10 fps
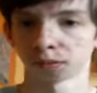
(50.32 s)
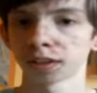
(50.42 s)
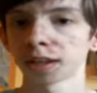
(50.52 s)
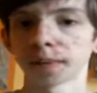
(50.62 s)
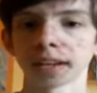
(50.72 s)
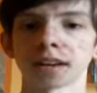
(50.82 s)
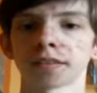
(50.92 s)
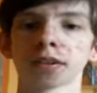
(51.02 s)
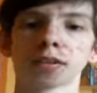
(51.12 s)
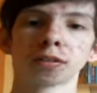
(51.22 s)
Profilbild
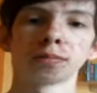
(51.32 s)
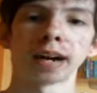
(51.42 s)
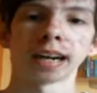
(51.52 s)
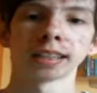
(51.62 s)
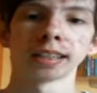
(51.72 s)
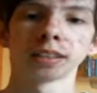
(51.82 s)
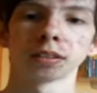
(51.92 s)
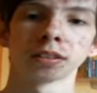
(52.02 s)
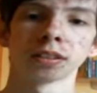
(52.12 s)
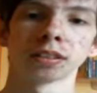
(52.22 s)
auf YouTube machen
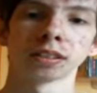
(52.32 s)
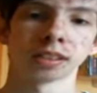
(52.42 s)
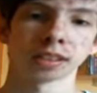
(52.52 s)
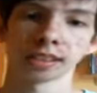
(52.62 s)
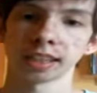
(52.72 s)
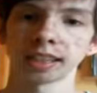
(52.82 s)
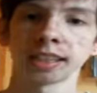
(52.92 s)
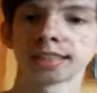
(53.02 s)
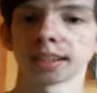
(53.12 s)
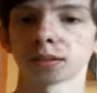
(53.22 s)
und den
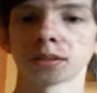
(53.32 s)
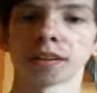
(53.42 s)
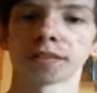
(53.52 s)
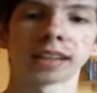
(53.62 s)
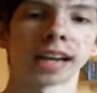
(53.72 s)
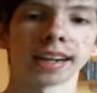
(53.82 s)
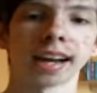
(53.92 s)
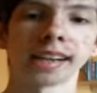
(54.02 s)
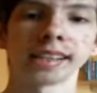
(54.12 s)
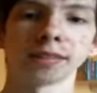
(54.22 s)
Hintergrund auf dem
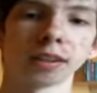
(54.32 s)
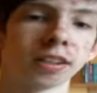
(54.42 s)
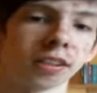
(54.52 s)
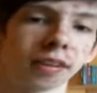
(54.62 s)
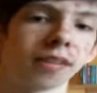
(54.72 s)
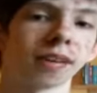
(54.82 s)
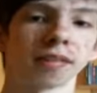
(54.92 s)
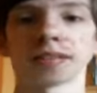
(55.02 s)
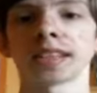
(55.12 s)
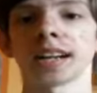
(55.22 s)
Kanal. Da wird sich auf jeden
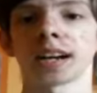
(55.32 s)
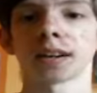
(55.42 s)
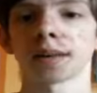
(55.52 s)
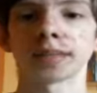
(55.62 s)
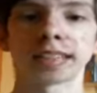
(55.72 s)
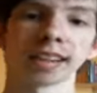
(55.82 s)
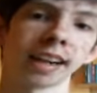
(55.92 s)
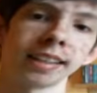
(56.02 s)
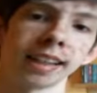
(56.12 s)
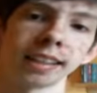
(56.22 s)
Fall viel auch am
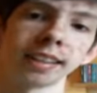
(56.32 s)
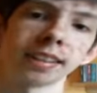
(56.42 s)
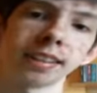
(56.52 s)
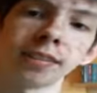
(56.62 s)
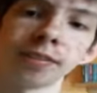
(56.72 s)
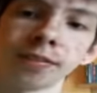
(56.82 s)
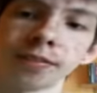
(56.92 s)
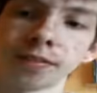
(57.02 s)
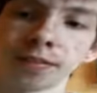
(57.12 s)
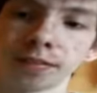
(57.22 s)
Design ändern.
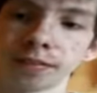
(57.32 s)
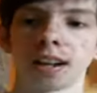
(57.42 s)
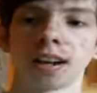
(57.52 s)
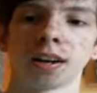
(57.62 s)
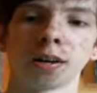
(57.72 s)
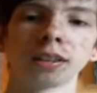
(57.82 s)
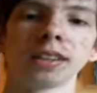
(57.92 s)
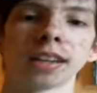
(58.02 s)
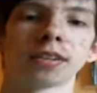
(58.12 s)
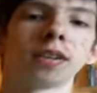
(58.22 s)

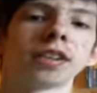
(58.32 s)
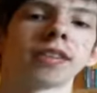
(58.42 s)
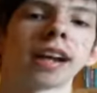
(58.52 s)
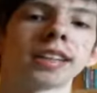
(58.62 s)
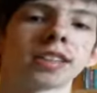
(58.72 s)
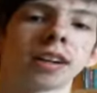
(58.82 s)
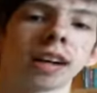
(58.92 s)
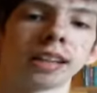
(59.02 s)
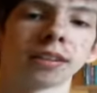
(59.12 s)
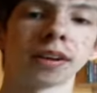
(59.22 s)
Und natürlich werde ich auch
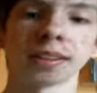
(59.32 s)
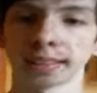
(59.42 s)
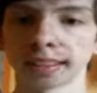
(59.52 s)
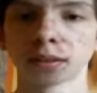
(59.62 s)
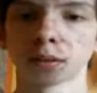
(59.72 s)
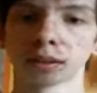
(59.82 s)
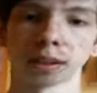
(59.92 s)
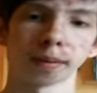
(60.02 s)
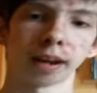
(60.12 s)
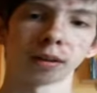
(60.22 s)
ein neues Intro
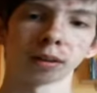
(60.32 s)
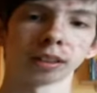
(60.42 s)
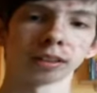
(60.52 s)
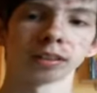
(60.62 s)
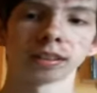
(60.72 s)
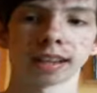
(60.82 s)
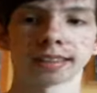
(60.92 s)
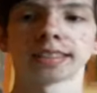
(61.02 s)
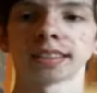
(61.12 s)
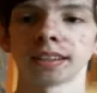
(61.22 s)
gebrauchen und
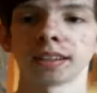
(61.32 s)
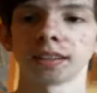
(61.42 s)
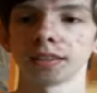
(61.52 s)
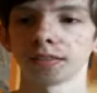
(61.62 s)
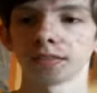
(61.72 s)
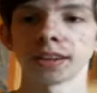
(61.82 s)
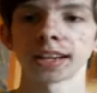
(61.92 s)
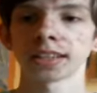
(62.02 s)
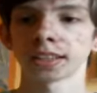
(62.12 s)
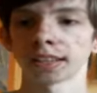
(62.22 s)
das äh,
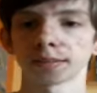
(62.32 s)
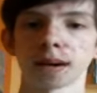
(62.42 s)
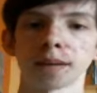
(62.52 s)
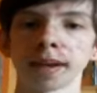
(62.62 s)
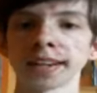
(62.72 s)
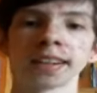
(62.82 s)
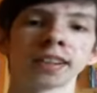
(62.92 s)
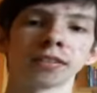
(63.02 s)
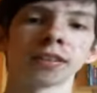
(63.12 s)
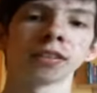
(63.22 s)
werde ich jetzt mal am Ende
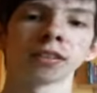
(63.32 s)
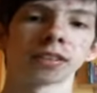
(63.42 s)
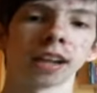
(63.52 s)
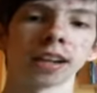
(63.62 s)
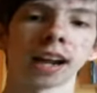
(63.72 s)
des Videos